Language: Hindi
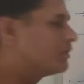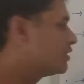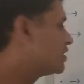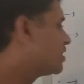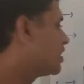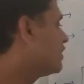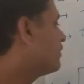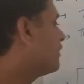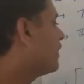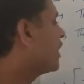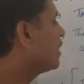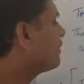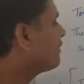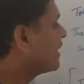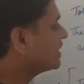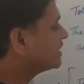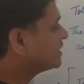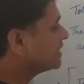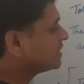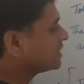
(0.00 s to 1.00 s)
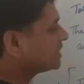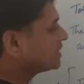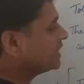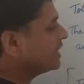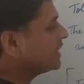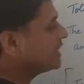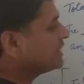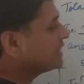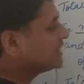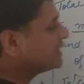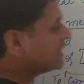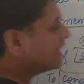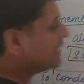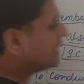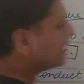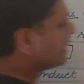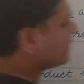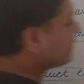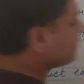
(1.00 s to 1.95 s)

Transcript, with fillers: सिर्फ एडवाइस दे सकती है किस लिए